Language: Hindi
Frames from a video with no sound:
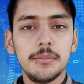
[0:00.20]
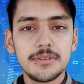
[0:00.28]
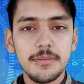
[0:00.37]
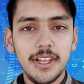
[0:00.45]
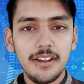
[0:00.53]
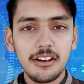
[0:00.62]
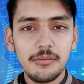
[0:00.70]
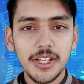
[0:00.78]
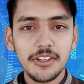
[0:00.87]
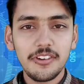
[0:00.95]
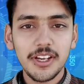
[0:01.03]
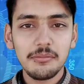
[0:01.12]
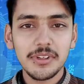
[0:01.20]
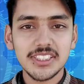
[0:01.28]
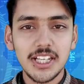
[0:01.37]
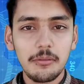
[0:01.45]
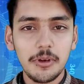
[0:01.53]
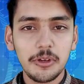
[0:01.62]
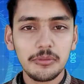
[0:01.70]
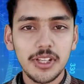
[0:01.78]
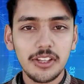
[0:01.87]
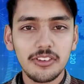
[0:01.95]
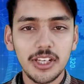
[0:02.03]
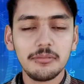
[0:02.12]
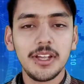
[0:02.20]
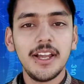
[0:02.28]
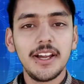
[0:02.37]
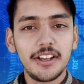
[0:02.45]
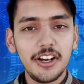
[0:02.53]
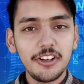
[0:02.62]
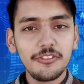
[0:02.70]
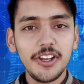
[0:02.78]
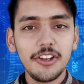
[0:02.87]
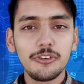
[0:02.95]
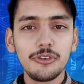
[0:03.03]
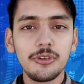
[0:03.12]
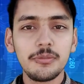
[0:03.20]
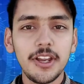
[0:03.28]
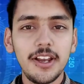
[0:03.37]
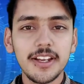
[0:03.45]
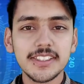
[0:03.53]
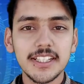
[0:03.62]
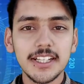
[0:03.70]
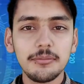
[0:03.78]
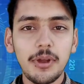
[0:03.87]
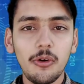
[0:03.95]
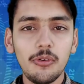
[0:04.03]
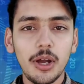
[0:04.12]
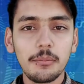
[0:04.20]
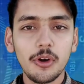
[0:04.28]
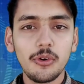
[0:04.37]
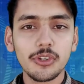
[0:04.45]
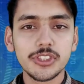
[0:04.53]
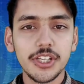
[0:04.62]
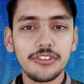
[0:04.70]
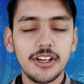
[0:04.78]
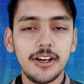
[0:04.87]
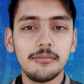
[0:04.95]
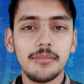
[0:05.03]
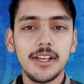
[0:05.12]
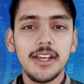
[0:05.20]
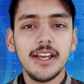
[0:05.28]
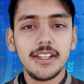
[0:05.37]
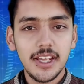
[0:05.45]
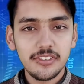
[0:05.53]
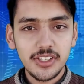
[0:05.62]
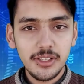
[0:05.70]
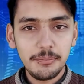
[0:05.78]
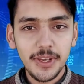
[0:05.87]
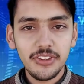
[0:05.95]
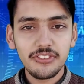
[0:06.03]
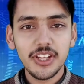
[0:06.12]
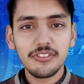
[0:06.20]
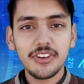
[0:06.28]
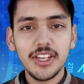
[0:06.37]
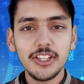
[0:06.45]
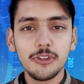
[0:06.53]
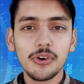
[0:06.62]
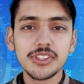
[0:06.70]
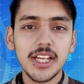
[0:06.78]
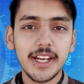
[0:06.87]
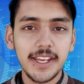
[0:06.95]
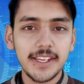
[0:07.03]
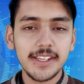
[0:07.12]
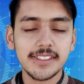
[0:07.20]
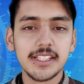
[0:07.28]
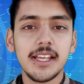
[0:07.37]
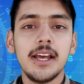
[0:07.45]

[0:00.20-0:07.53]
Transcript: बसमीम अल्लाम नाजरीन करंट अफेयर्स यूट्यूब चैनल के साथ मैं हूं आपका होस्ट हिशाम नाजरीन 20 जनवरी 2021